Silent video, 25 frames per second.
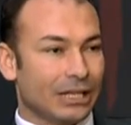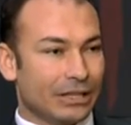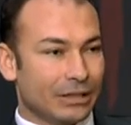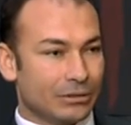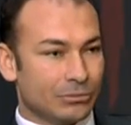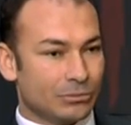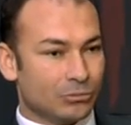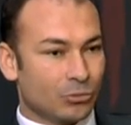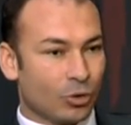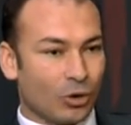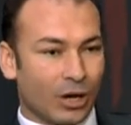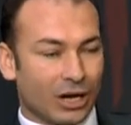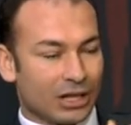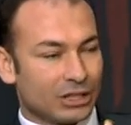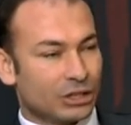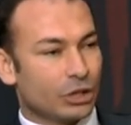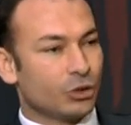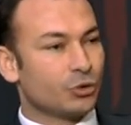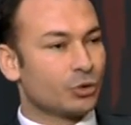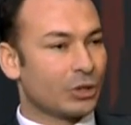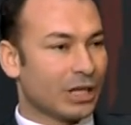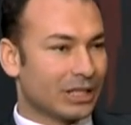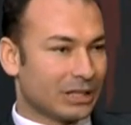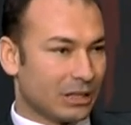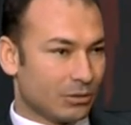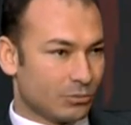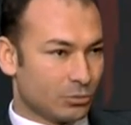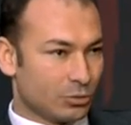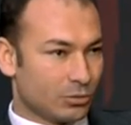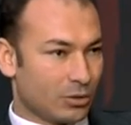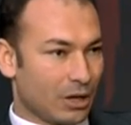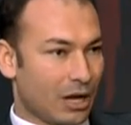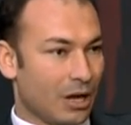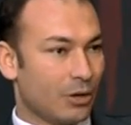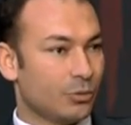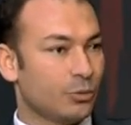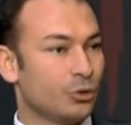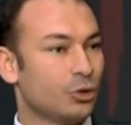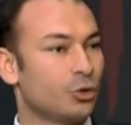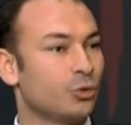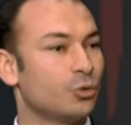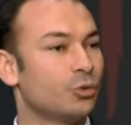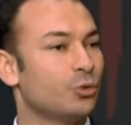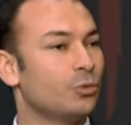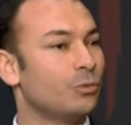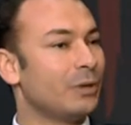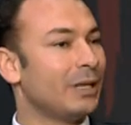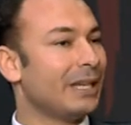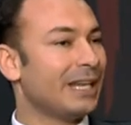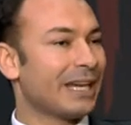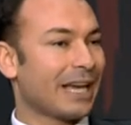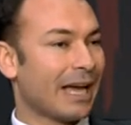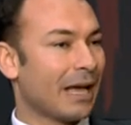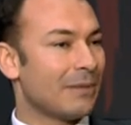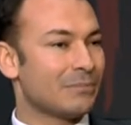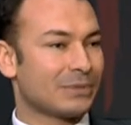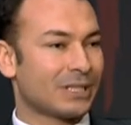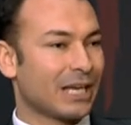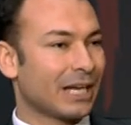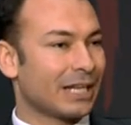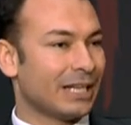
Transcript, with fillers: مجرد انه شتمه او انه ليه 5